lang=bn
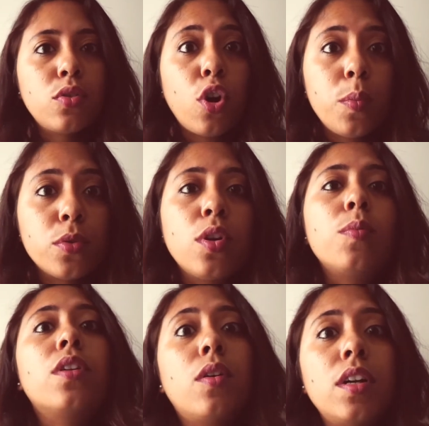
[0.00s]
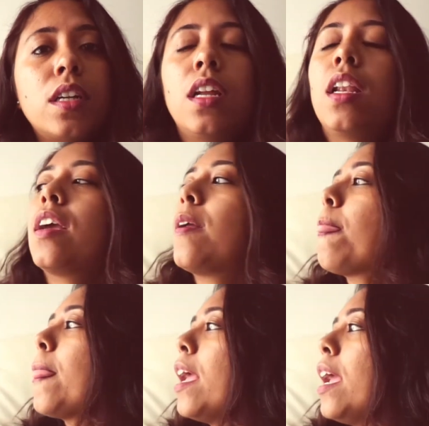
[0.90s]
অল্প স্বল্প না অনেকটা লাগে
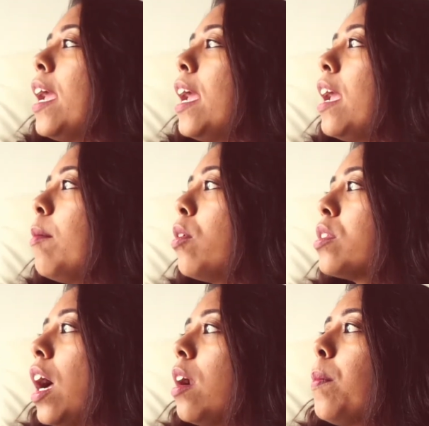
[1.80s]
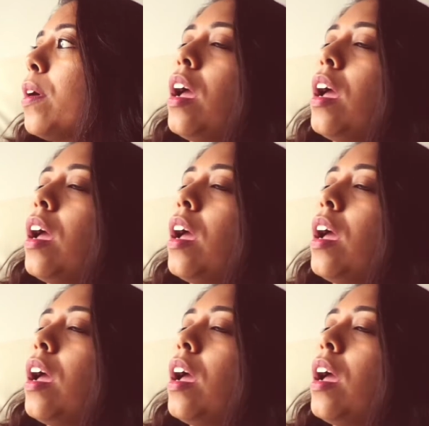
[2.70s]
এবং তারপরে